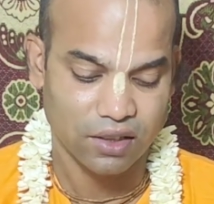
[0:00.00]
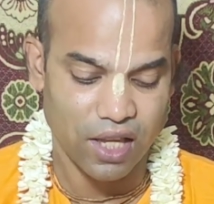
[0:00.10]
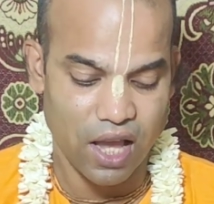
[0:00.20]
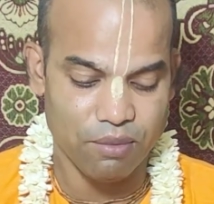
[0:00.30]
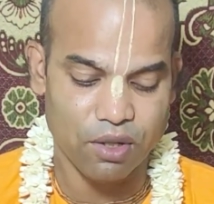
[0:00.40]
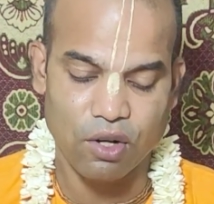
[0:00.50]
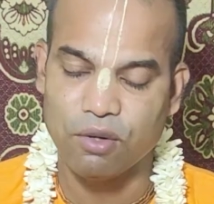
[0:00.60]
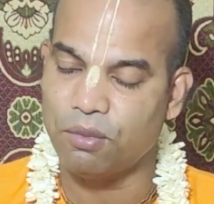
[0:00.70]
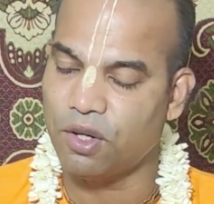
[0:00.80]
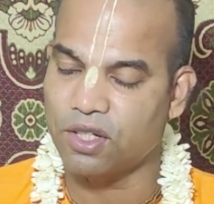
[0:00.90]
তাই
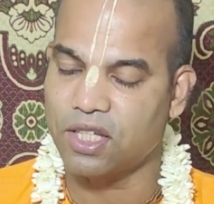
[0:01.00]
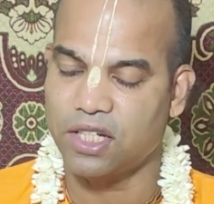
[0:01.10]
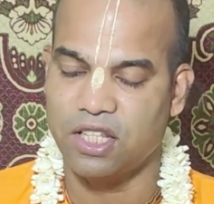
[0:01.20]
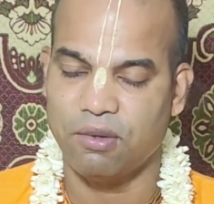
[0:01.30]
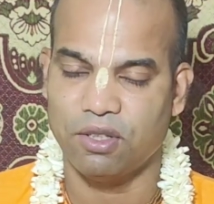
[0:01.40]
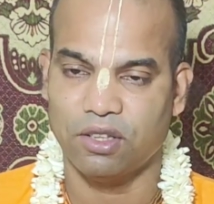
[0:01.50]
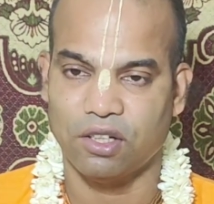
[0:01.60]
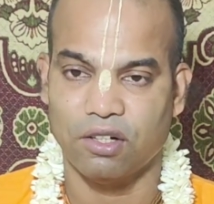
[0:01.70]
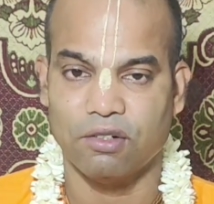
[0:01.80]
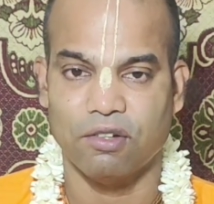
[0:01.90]
আমারও মনকে
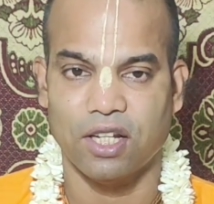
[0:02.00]
নিয়ন্ত্রণ